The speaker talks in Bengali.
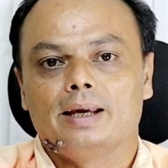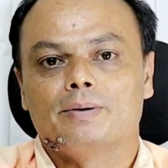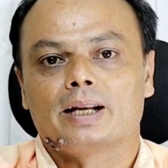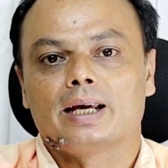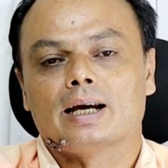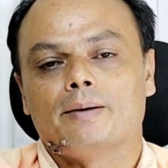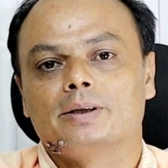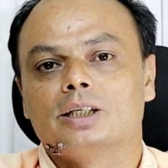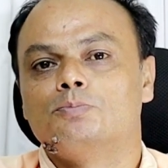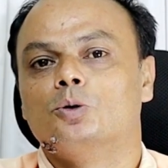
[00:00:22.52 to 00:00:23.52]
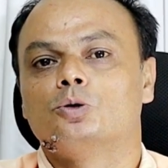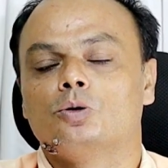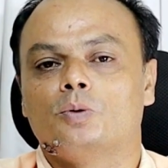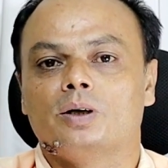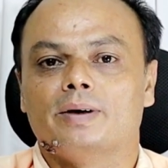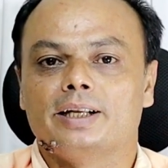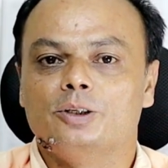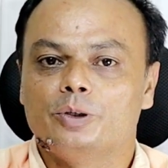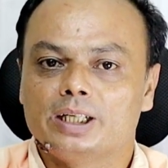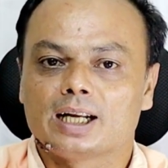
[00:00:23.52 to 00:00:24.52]
এবারে আমাদের প্রচুর পরিমাণে
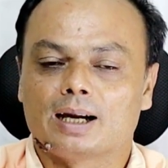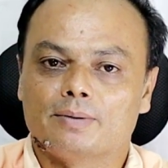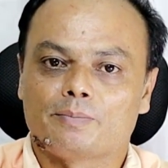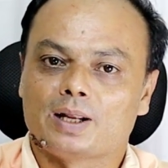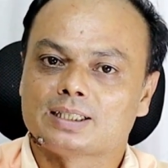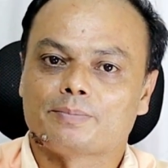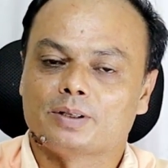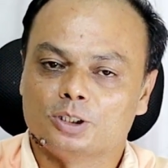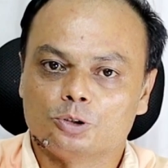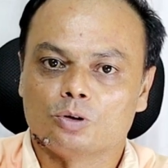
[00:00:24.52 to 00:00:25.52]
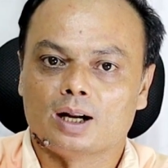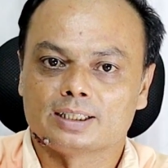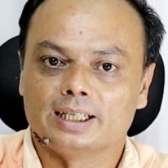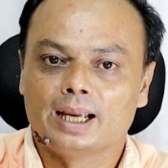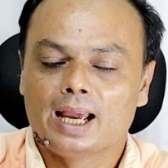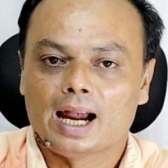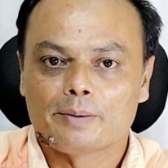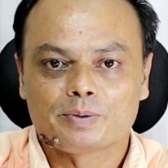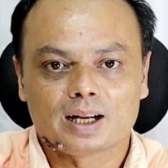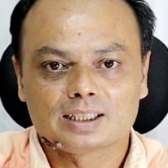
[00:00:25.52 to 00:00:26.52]
ইউটিএল গামা প্লাস আপনাদের জন্য আসছে
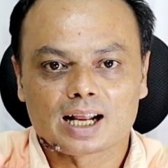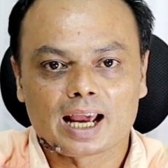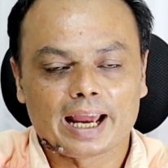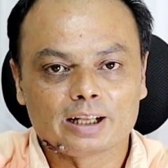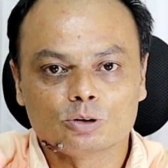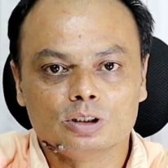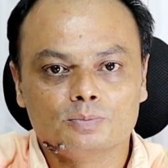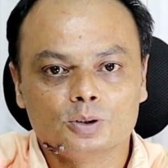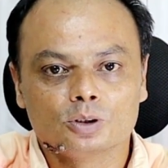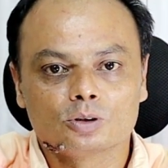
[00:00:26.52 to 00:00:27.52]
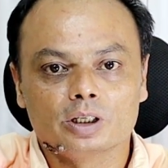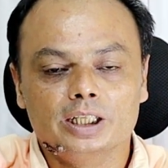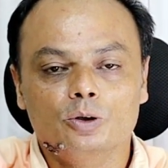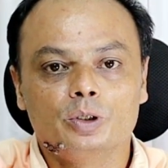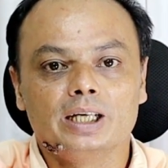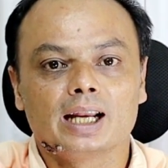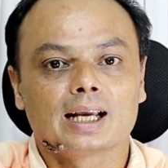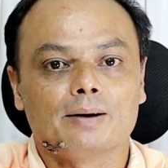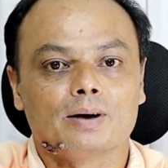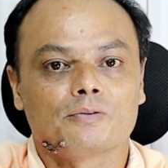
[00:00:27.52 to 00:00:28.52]
আপনারা যারা এতদিন পর্যন্ত ইউটিএল
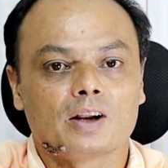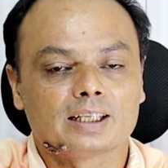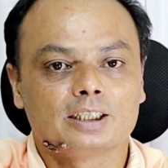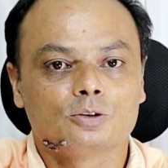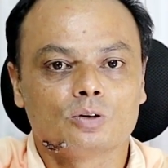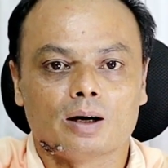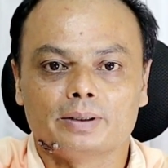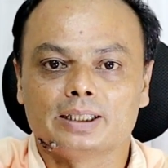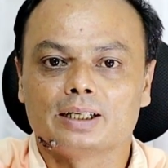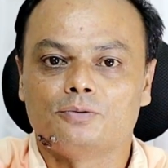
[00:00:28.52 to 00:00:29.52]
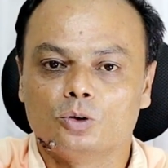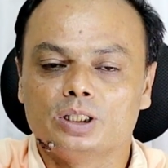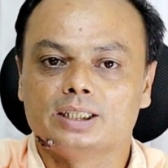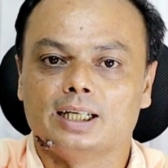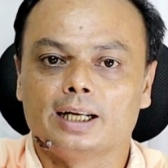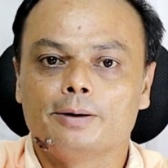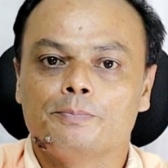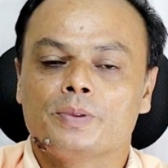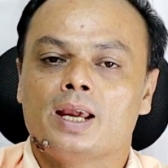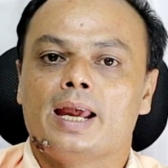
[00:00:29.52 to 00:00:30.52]
গামা প্লাসের জন্য আমাদেরকে ফোন দিচ্ছিলেন
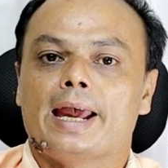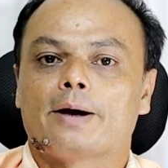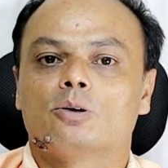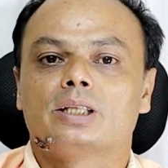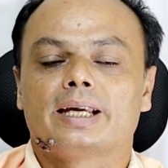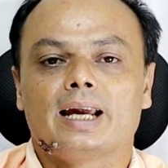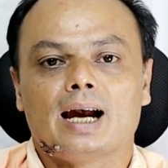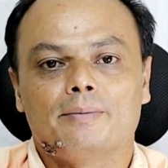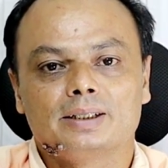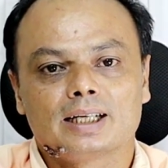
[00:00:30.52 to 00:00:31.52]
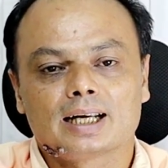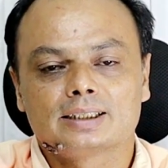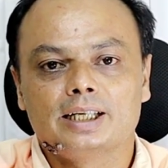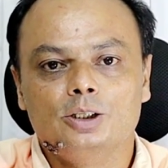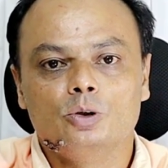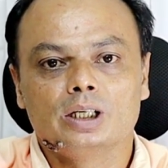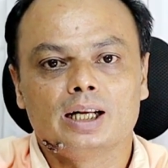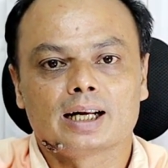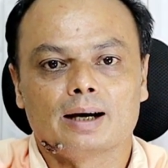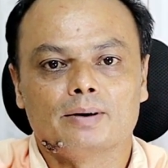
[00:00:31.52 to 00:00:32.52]
এখন থেকে আমাদের কাছে
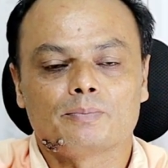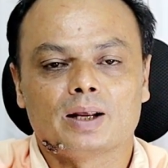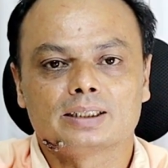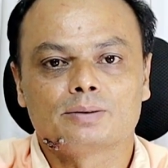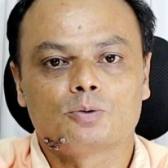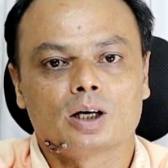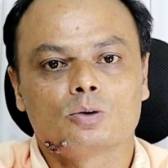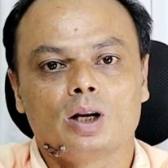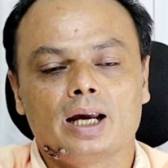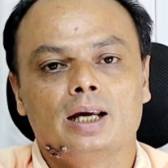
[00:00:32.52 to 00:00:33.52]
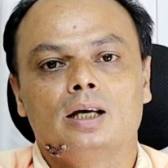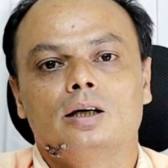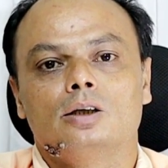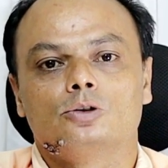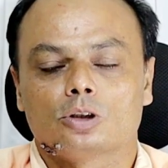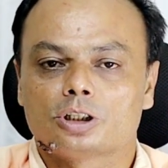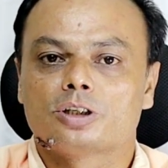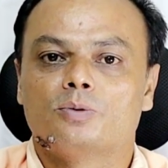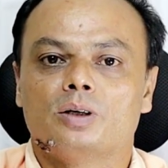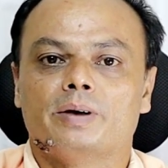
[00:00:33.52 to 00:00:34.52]
ইউটিএলের গামা প্লাসের প্রোডাক্টগুলো
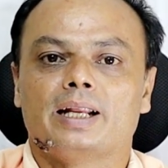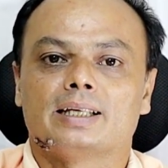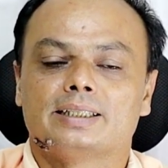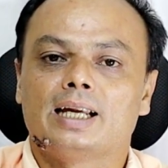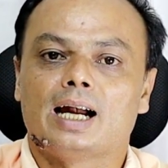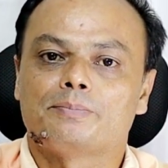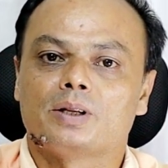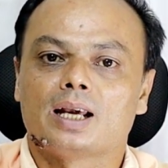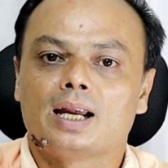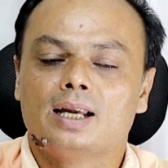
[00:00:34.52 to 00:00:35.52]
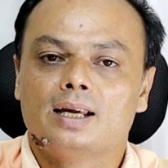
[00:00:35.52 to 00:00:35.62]
যথেষ্ট পরিমাণে আছে আপনারা